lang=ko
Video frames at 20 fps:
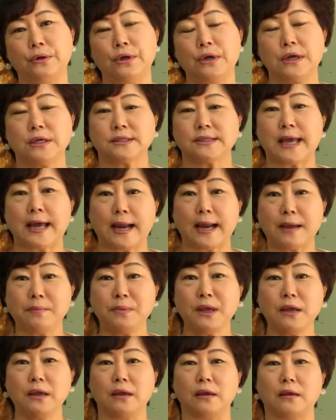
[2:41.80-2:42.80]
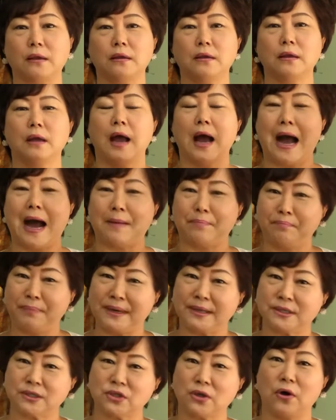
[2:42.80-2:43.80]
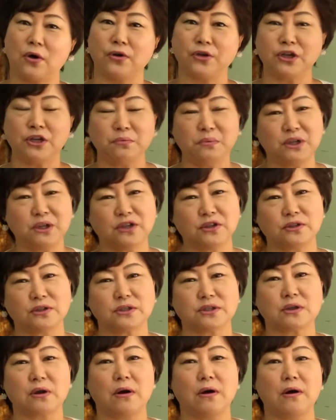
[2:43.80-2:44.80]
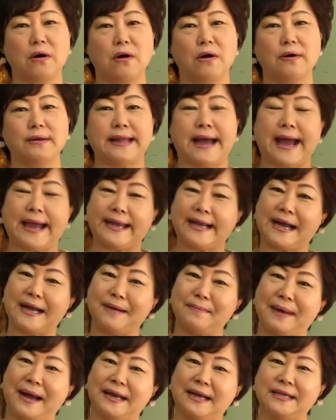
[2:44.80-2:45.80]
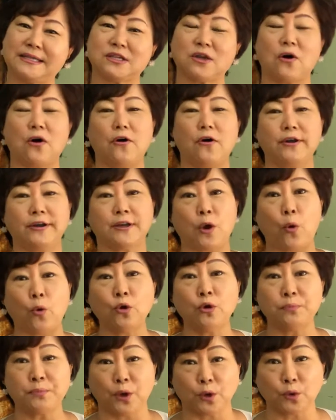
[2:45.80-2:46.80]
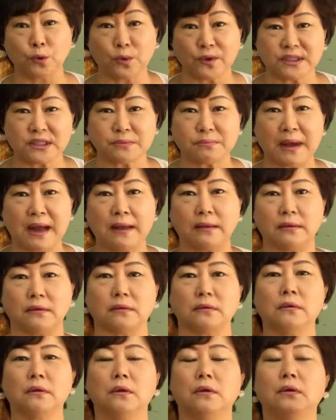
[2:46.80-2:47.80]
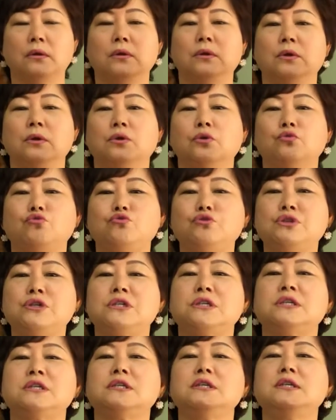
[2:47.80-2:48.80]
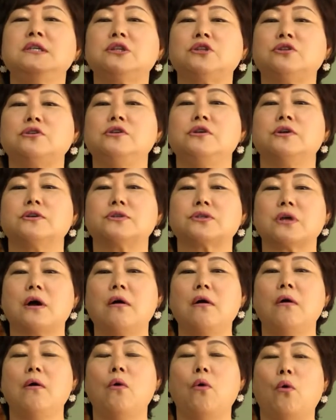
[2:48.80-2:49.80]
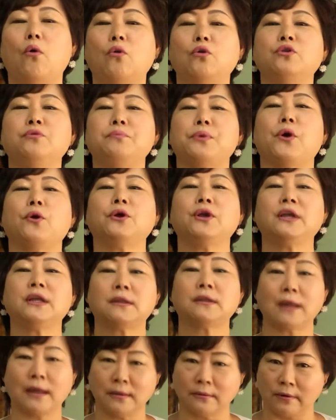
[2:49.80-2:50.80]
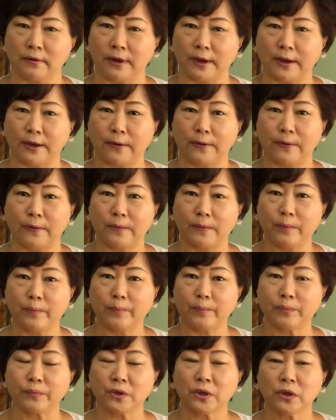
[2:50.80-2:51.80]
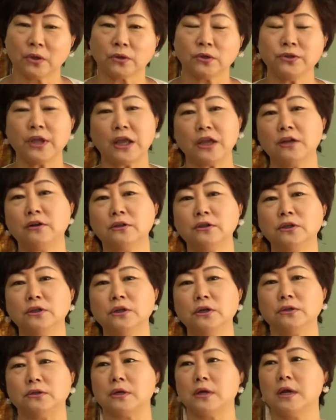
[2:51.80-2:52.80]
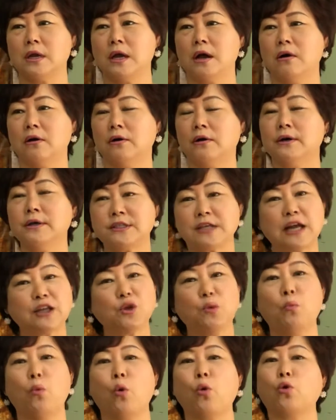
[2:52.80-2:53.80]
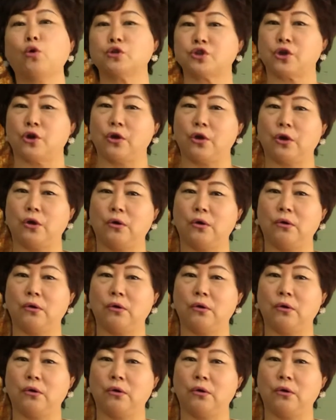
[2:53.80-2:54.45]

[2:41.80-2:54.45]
사람이 아파서 힘이 들어서 나이가 많아서 이렇게 오는 병도 있지만 귀신이 들려서 오는 병이 있다는 거예요. 근데 이거는 의사도 못 고쳐요.